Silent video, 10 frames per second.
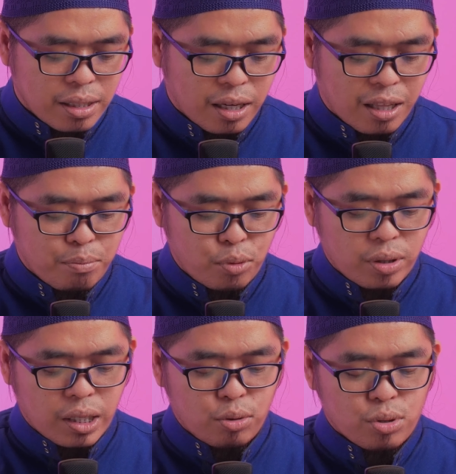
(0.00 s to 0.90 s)
sedikit
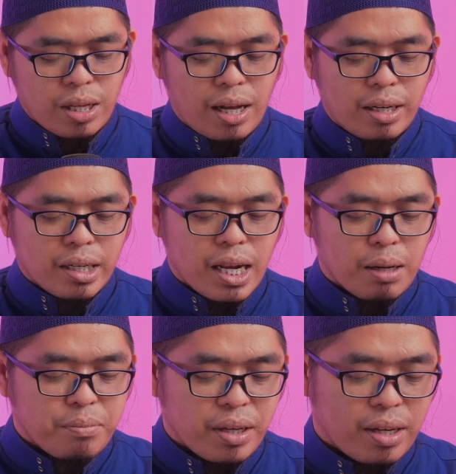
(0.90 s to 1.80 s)
pun kedustaan di
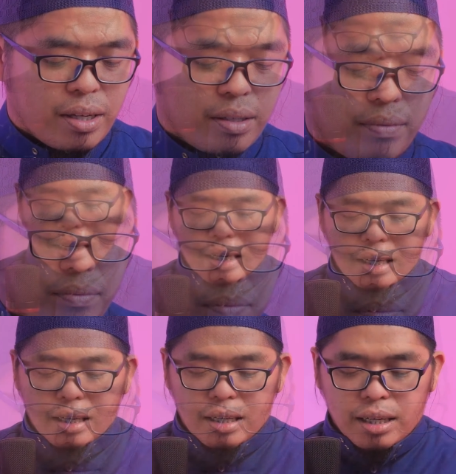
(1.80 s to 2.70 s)
dalamnya.
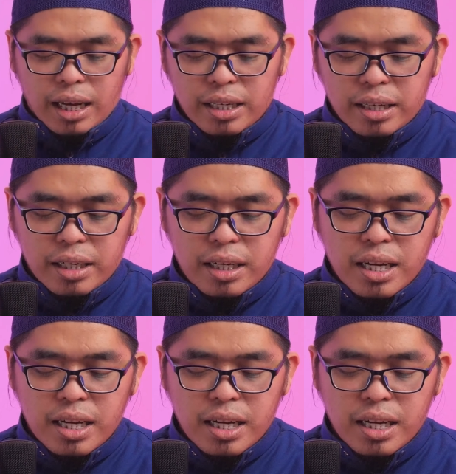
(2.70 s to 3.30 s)
Hal ini